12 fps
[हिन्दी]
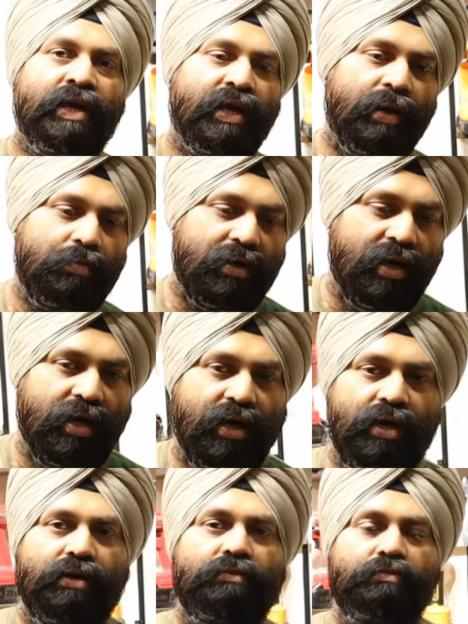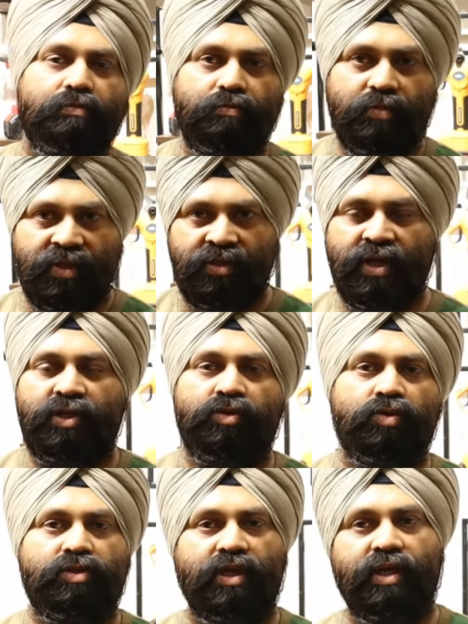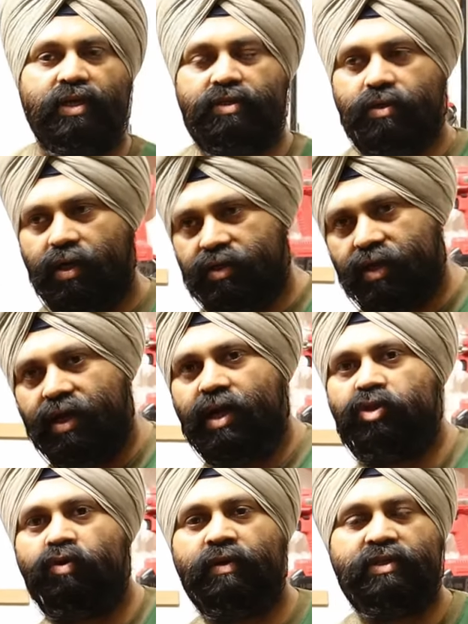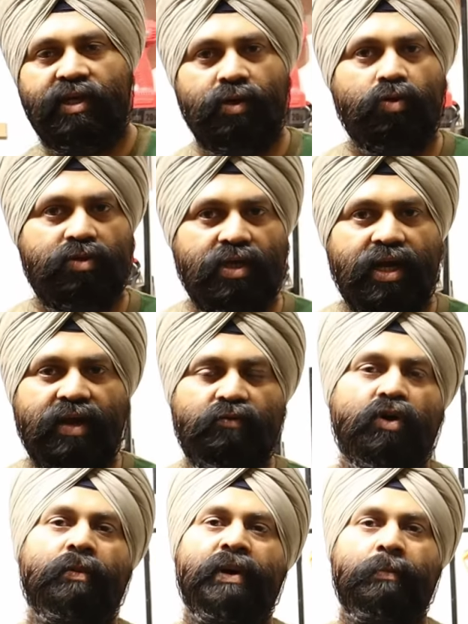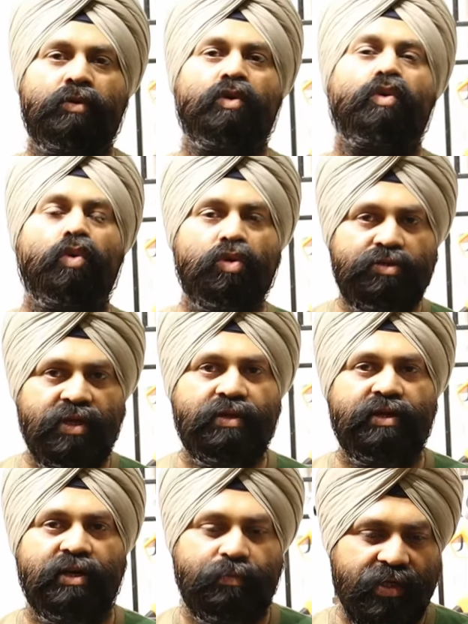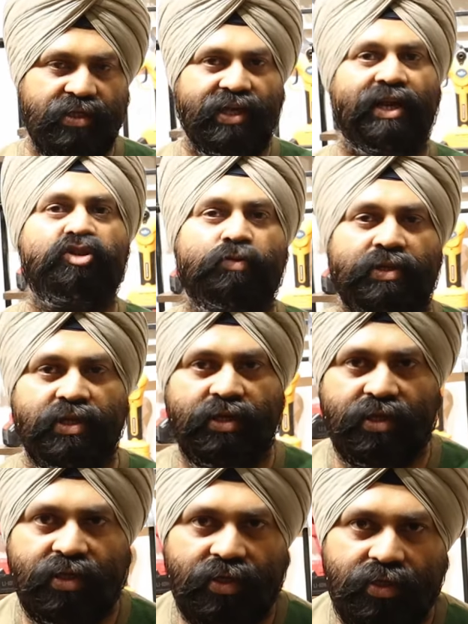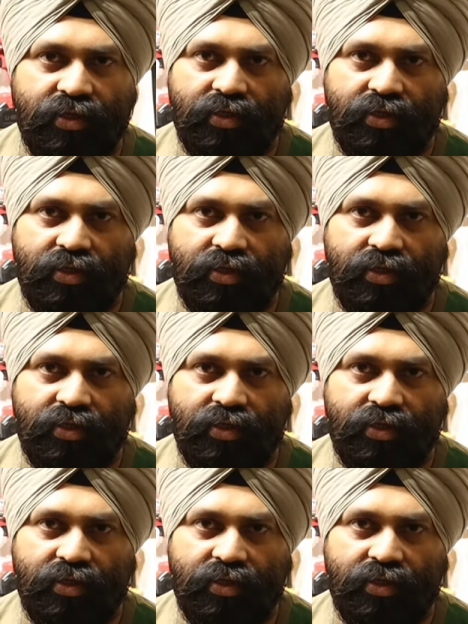में आपका 1500 से 1800 में सेल होता है वो हम आपको होलसेल रेट पे 1300 में दे रहे